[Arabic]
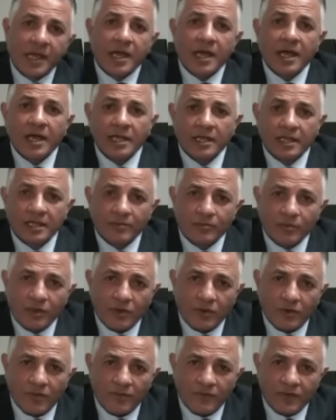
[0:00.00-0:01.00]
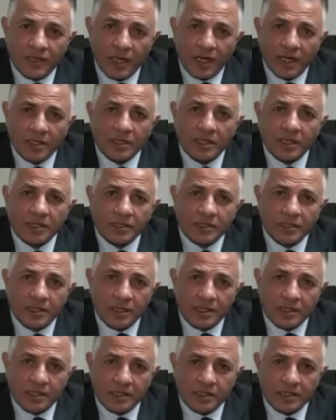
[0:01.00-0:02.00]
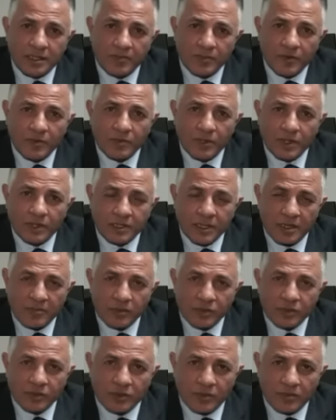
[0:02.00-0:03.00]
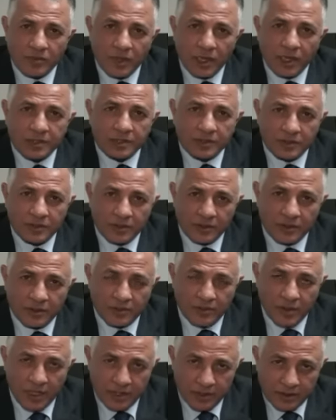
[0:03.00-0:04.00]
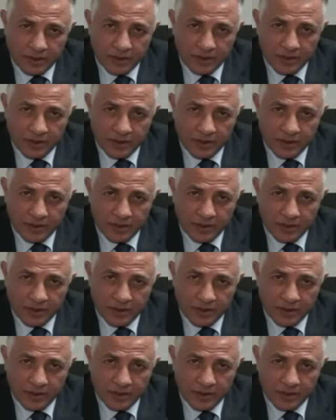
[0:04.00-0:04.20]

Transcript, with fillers: أهلا بكم في حلقة جديدة من برنامجكم أسرار البلد